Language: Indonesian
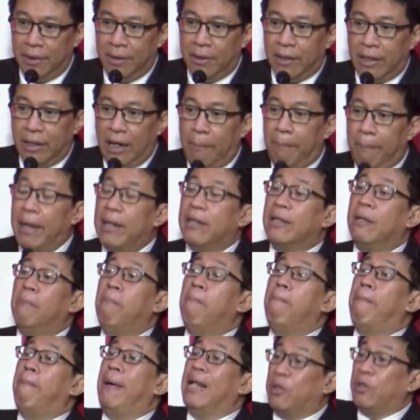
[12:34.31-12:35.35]
Kenapa?
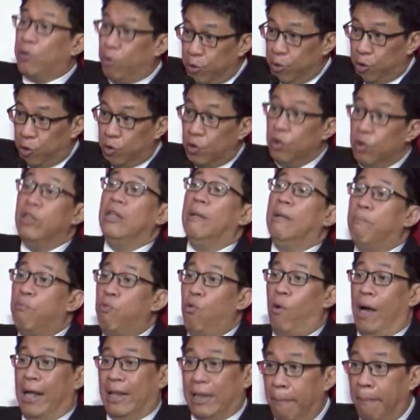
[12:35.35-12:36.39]
Tempat khusus itu dia
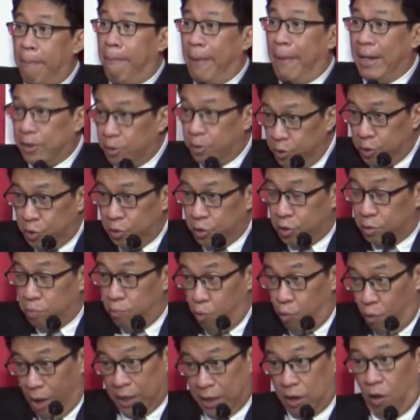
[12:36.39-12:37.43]
buat tempat khusus,
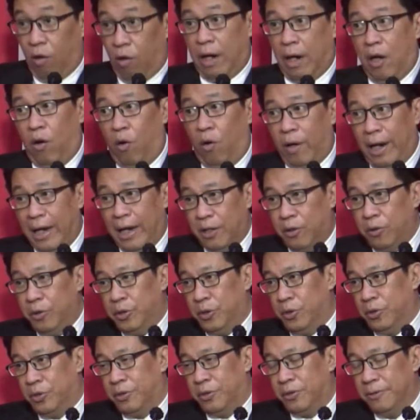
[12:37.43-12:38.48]
buat orang-orang
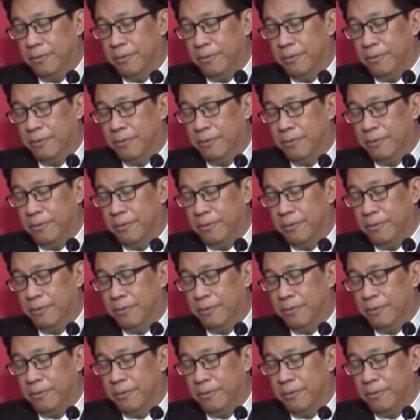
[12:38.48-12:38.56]
khusus.